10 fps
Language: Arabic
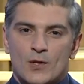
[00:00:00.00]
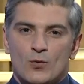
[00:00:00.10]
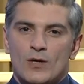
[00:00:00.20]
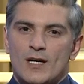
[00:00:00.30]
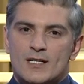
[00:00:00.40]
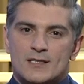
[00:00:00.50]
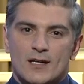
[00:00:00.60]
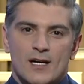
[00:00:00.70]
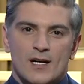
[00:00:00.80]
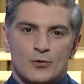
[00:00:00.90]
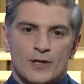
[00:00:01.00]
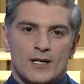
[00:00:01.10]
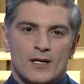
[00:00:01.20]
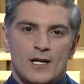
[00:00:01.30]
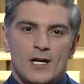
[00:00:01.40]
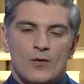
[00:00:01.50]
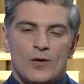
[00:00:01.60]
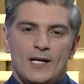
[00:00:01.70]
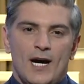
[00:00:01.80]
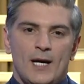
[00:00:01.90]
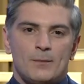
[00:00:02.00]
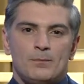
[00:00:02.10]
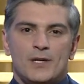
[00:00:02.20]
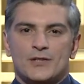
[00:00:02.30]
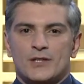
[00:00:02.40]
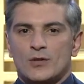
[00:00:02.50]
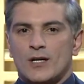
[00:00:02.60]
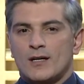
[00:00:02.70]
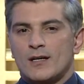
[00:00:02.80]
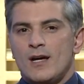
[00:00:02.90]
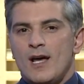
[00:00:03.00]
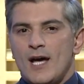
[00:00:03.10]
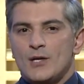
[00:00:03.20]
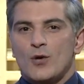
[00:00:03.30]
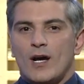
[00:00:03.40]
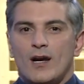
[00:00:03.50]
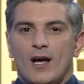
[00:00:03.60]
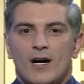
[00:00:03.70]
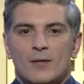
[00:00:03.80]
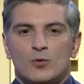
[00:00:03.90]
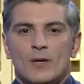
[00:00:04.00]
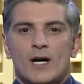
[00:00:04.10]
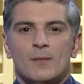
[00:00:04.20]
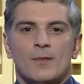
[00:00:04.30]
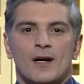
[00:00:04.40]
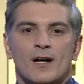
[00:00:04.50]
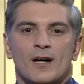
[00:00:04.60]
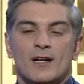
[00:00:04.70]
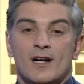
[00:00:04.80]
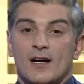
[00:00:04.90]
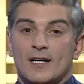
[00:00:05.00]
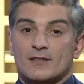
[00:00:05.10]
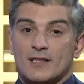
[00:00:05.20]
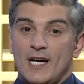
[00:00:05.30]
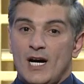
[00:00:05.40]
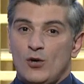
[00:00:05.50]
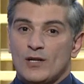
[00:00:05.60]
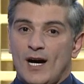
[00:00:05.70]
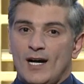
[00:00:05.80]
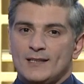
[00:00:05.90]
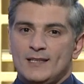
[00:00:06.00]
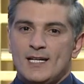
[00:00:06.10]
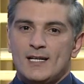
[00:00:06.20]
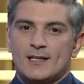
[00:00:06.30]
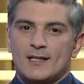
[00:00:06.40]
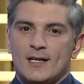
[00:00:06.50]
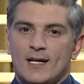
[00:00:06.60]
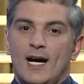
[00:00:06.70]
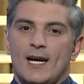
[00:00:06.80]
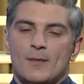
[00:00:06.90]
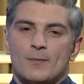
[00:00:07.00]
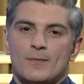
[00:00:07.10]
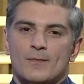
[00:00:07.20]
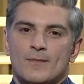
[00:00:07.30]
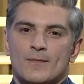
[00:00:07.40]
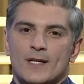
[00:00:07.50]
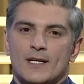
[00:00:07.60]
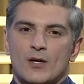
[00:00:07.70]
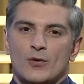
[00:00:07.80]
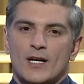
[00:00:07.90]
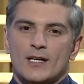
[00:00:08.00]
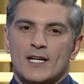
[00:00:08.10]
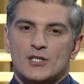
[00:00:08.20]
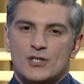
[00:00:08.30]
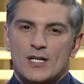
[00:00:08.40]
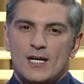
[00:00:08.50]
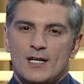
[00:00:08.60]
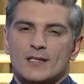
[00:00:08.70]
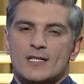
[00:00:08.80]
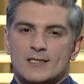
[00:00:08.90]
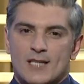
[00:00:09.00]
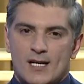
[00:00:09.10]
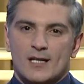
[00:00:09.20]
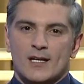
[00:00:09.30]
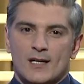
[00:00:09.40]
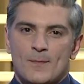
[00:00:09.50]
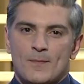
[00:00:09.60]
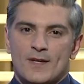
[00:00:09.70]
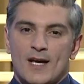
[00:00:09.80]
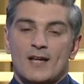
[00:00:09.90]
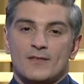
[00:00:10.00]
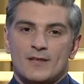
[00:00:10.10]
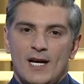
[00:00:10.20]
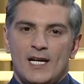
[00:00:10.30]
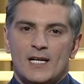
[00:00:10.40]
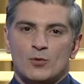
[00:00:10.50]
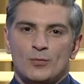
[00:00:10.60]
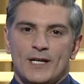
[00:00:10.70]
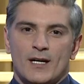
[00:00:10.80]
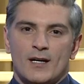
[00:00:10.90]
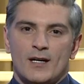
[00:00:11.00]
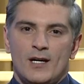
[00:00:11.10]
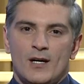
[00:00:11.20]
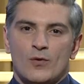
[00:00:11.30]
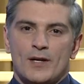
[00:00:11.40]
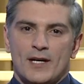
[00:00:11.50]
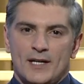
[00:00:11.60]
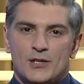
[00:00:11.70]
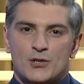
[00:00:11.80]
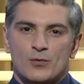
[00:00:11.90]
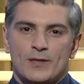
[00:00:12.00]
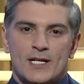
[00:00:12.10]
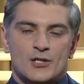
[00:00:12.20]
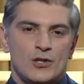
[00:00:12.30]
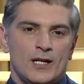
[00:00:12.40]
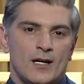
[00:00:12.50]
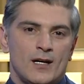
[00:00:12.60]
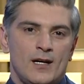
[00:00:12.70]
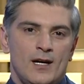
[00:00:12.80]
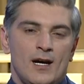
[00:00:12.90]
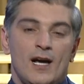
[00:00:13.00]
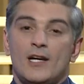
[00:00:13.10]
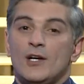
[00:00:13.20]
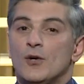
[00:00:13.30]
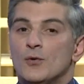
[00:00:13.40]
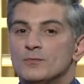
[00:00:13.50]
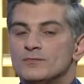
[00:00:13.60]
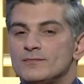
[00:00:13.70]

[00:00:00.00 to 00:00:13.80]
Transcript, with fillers: ولأصدقائنا ولأحبتنا أيها العام مهما كانت رياحك عاتية أعلم أن هناك أشياء تستحق أن نحلم بها ونعيش من أجلها اليوم